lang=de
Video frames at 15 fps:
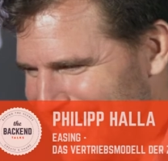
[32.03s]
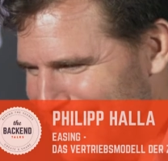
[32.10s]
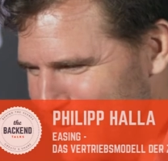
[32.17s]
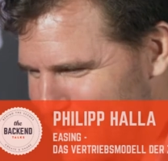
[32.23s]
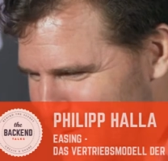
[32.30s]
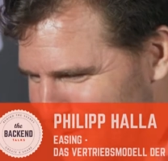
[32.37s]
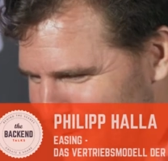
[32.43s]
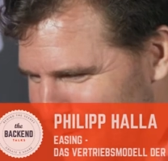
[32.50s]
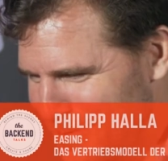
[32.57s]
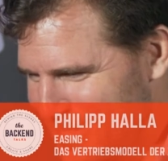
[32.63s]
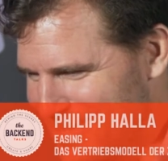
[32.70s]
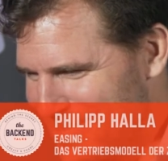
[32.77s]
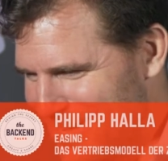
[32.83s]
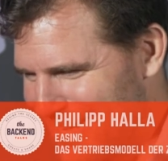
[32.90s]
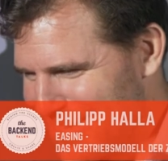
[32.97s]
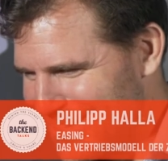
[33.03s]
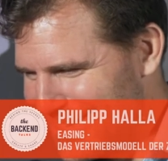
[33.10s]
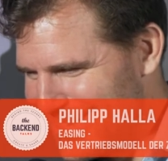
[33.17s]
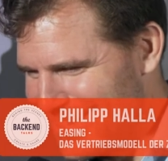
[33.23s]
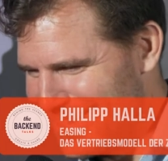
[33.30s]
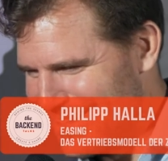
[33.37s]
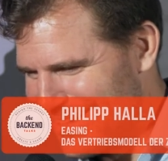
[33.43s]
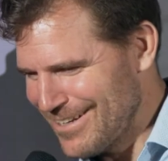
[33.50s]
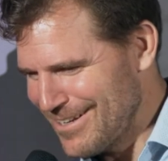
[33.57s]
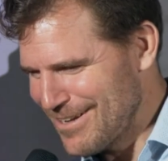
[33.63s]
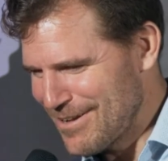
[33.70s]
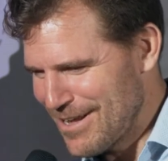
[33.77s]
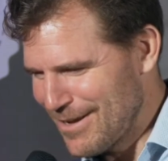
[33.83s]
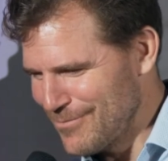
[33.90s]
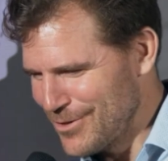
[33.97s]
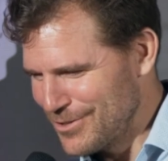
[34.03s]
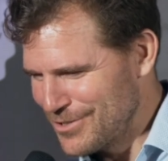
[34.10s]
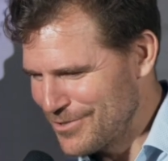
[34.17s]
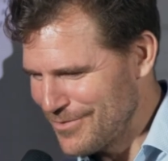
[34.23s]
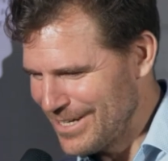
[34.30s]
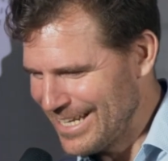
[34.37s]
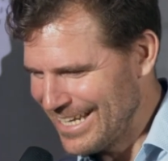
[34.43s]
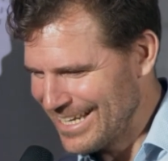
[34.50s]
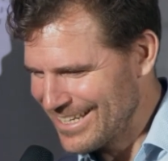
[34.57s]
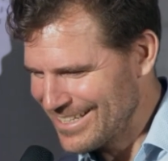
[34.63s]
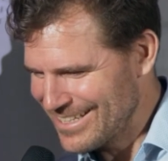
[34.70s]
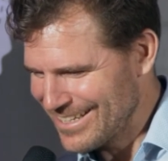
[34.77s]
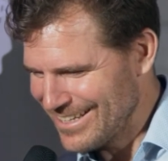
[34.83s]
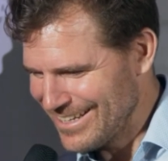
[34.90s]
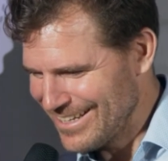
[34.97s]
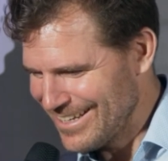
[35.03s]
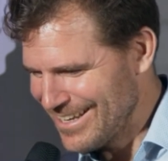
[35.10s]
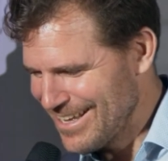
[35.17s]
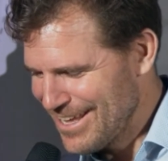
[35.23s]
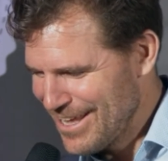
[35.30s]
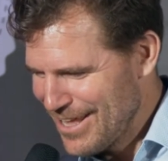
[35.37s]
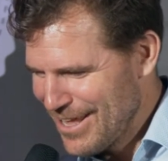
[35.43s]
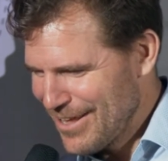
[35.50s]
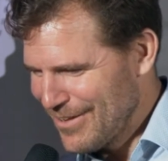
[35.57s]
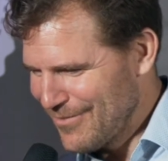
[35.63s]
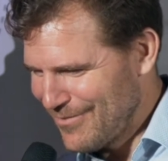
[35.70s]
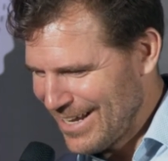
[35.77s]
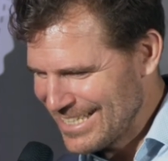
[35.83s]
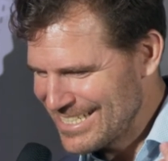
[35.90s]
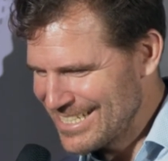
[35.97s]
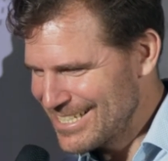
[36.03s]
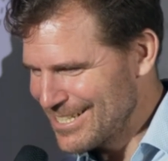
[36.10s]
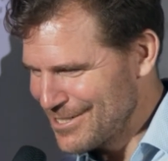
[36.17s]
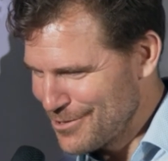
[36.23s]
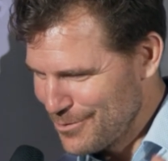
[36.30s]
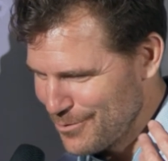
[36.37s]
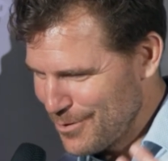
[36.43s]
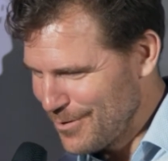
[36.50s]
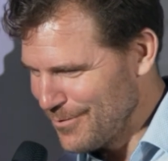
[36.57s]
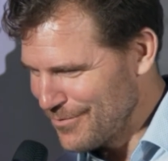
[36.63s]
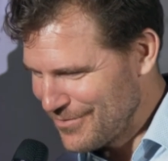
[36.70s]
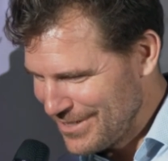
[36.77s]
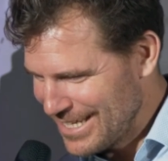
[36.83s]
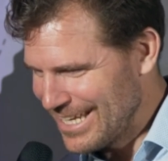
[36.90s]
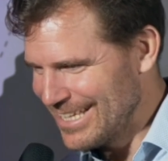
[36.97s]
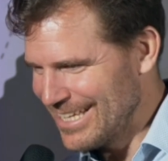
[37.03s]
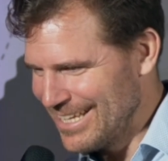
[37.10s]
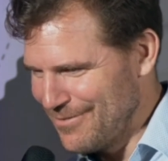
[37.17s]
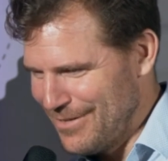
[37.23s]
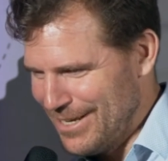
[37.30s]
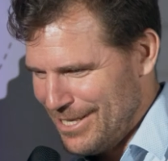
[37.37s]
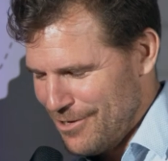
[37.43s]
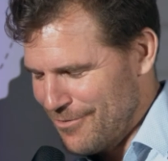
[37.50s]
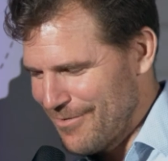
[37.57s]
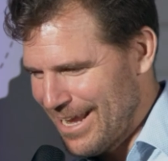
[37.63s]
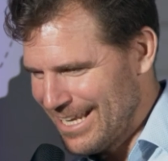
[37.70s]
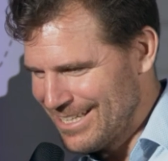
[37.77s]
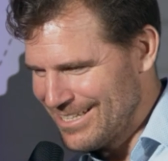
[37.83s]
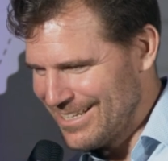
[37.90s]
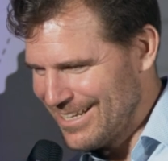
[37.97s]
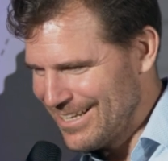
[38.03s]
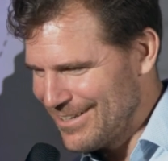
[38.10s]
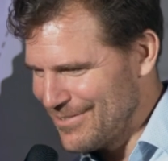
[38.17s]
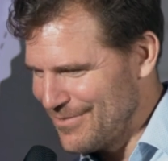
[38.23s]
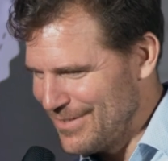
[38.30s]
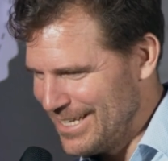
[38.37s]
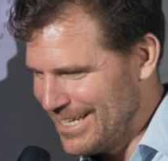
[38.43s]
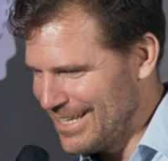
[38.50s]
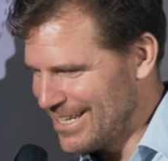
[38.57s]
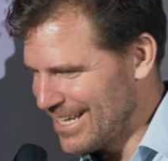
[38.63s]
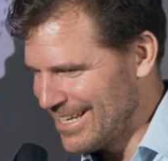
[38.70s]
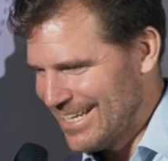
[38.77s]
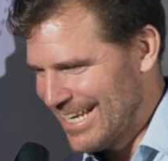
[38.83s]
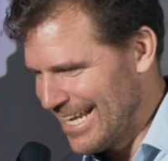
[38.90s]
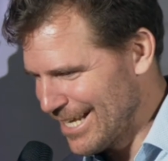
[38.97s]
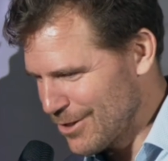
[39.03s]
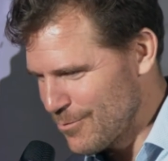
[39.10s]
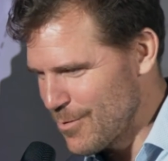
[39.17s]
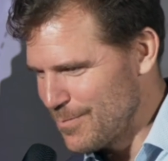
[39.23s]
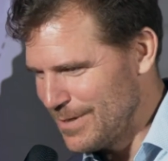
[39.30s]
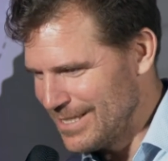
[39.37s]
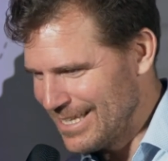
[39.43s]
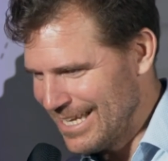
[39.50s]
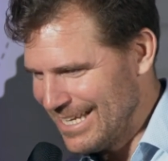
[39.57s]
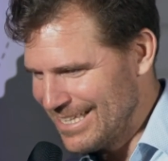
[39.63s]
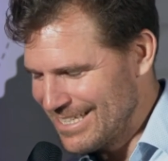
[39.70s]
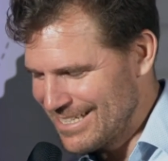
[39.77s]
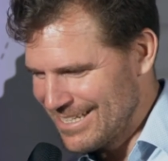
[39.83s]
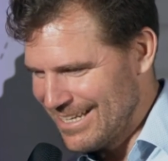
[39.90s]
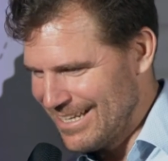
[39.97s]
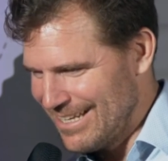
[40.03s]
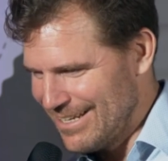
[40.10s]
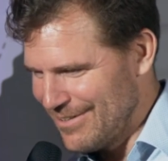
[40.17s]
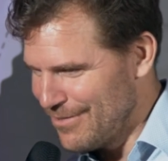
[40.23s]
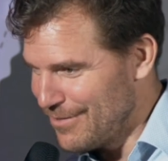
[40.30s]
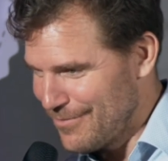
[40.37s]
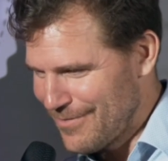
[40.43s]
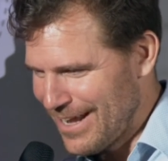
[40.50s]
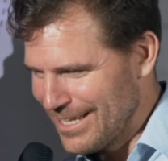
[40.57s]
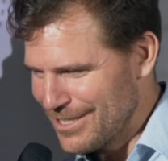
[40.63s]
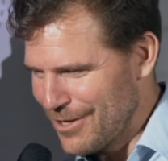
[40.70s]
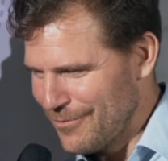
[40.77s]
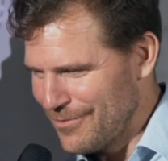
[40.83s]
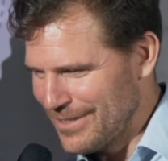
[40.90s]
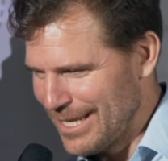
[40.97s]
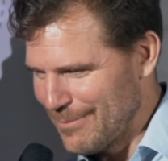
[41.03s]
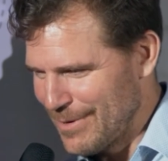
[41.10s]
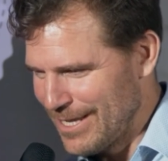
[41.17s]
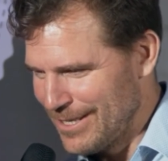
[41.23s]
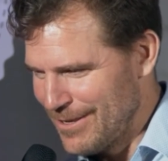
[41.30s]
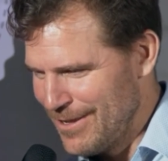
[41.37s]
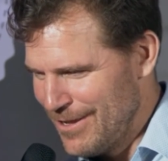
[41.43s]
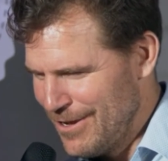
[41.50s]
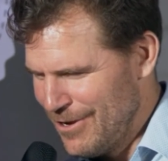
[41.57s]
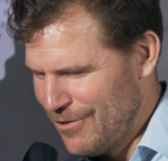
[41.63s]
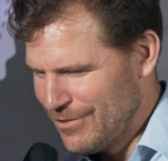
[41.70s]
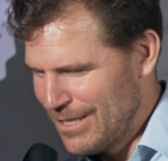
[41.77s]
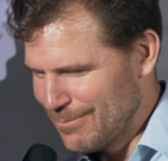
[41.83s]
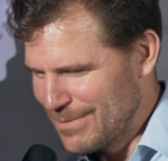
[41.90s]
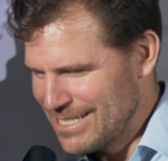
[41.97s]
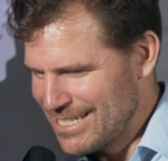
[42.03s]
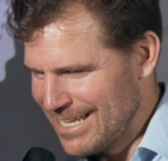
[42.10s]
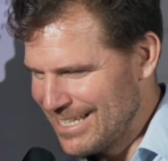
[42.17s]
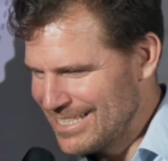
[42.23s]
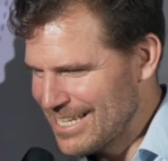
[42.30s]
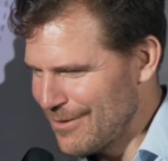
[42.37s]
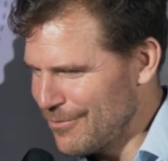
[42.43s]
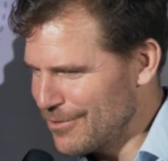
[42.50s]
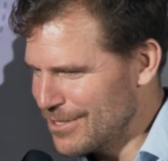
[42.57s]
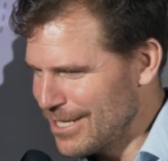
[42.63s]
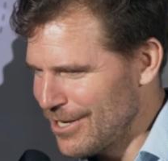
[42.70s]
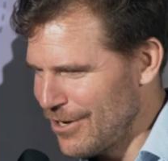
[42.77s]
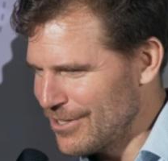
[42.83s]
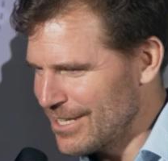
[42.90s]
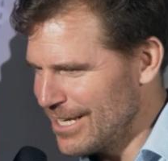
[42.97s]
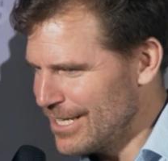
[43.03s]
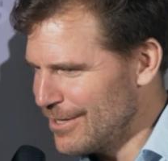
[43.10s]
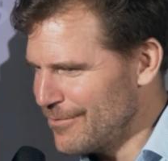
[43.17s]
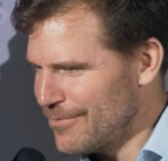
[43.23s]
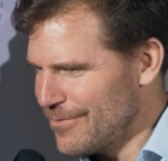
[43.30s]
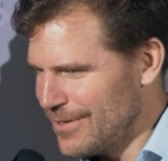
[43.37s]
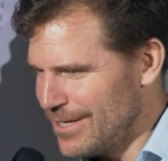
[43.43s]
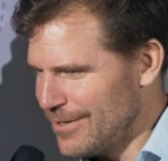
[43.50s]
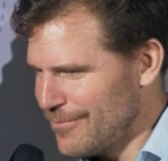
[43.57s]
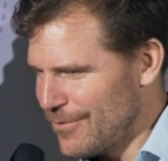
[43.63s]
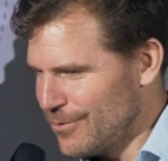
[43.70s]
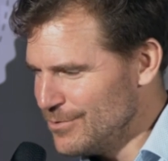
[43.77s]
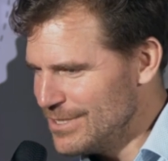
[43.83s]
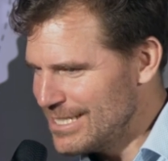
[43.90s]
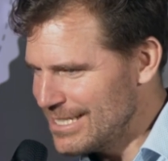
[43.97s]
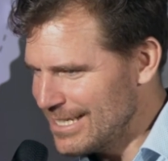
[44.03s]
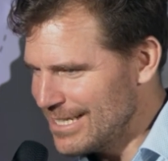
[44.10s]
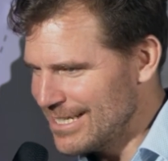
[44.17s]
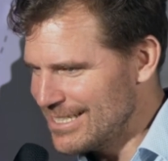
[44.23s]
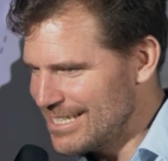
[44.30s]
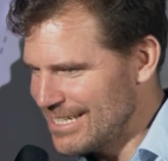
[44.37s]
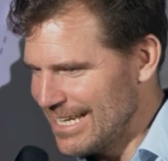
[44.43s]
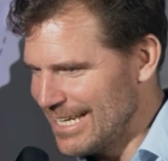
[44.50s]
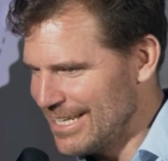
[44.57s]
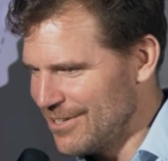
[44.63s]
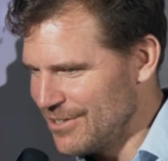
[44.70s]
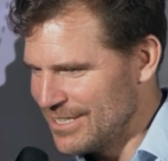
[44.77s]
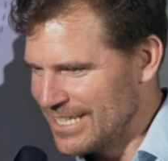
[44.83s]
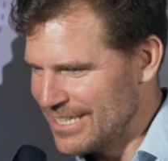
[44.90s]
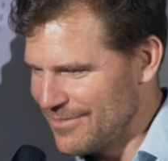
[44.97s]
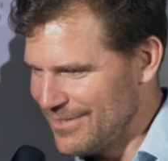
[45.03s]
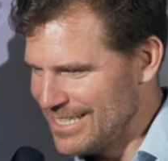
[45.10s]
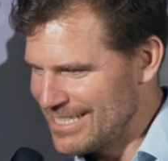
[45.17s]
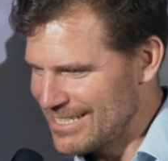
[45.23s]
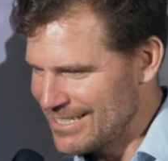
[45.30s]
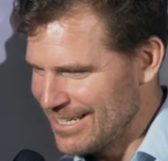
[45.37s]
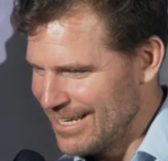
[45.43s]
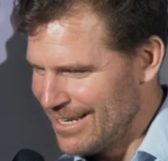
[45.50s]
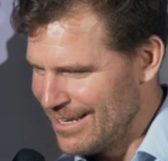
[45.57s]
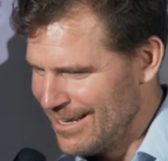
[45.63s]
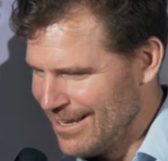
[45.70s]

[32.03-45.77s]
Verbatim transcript: irgendwo bei Volkswagen äh, haben wir uns überlegt, äh, was ist die Zukunft, wie geht die Entwicklung weiter, wie kann Elektromobilität äh, Fahrt aufnehmen und haben gesehen, dass einfach die Leute relativ äh, verunsichert sind und nicht wissen, äh,